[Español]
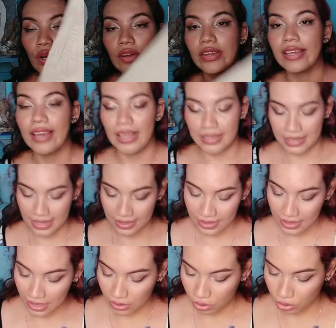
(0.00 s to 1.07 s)
Y así
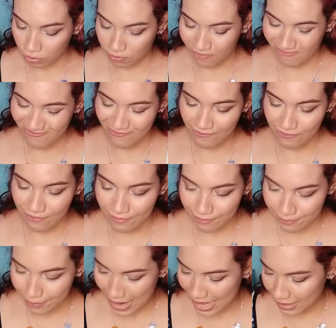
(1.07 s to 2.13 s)
está
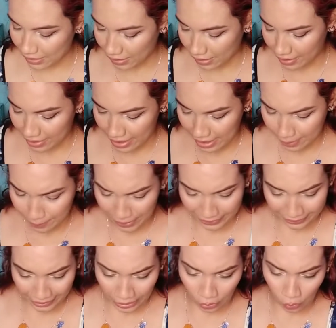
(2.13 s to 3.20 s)
parte del
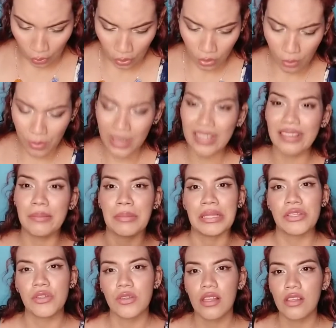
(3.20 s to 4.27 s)
pantalón, como que se
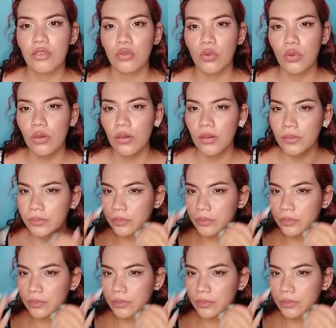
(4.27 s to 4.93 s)
manchó de azul.